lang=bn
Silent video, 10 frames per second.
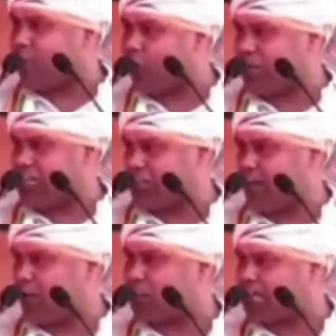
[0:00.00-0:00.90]
মোদিজি
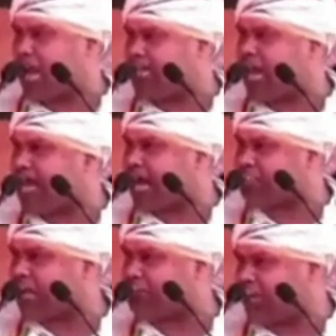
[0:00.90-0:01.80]
বুঝিয়ে দিয়ে
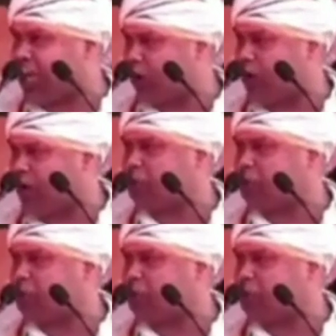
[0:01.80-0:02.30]
গেছেন শিলিগুড়ির